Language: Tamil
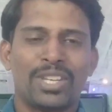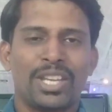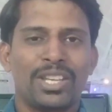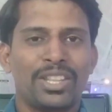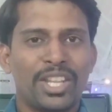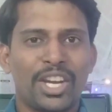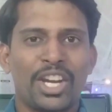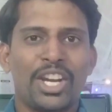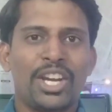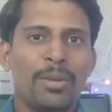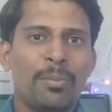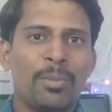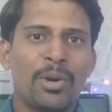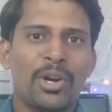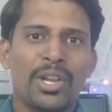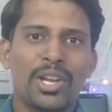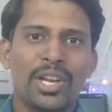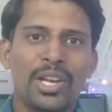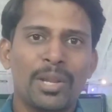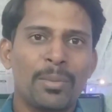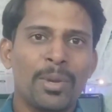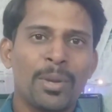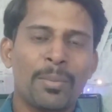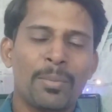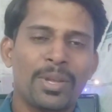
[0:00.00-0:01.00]
இந்த ரெண்டு
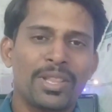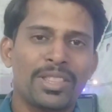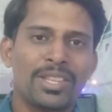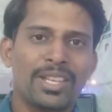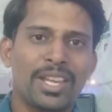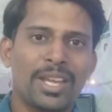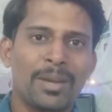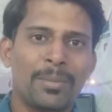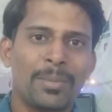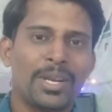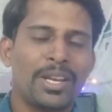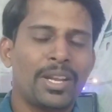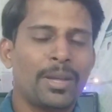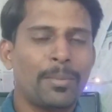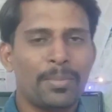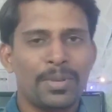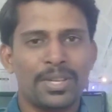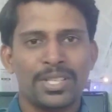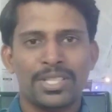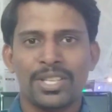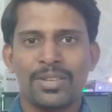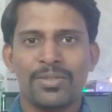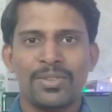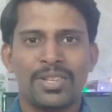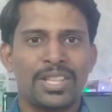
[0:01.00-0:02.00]
மாடல்லையுமே பார்த்தீங்க அப்படின்னா
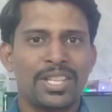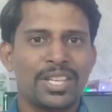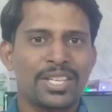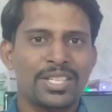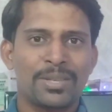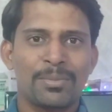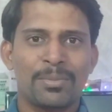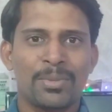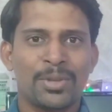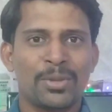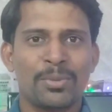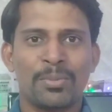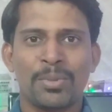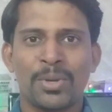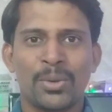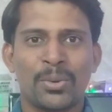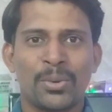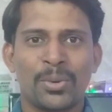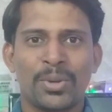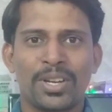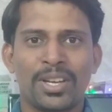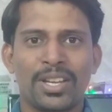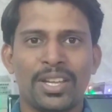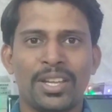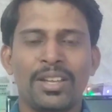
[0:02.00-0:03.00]
பெருசாக வித்தியாசம் எதுவுமே
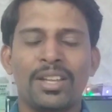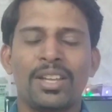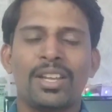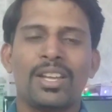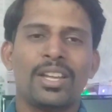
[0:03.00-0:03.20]
கொடுக்கல